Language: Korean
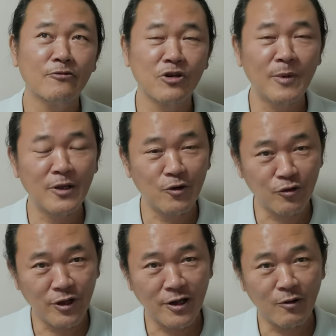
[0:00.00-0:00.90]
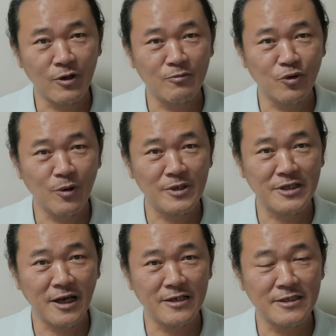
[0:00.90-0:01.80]
우리말 겨루기라고 하는 프로그램을
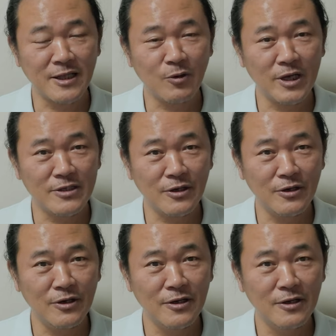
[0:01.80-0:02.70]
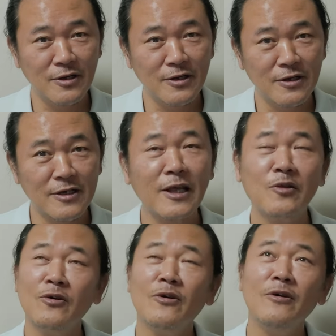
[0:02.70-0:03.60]
진행하신다고 해서
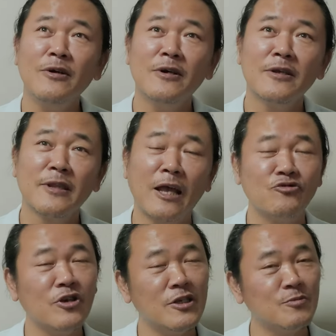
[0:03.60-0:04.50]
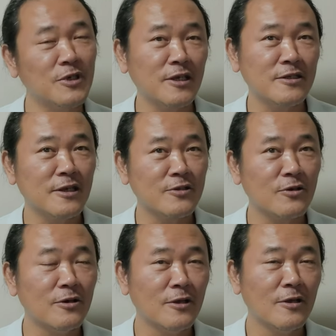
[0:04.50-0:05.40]
그래서 나중에 좀 시간이
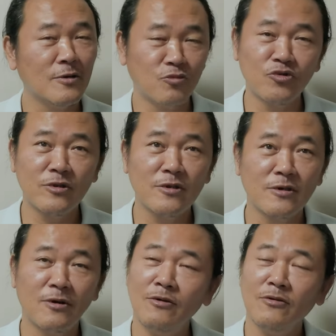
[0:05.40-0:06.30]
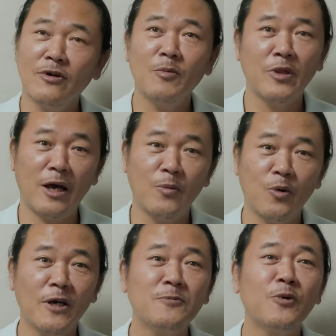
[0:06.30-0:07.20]
지나서 문득 어 그거 한번
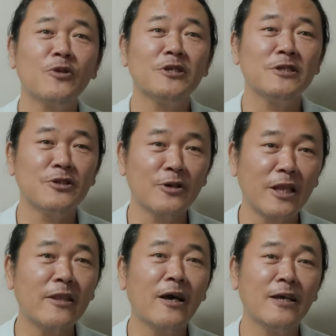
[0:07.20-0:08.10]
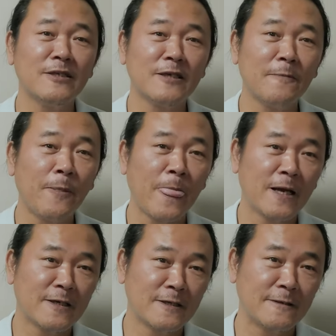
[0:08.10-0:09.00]
나가볼까 싶어서 신청을 했다가 이제
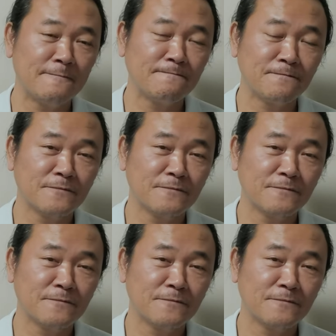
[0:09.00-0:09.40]
그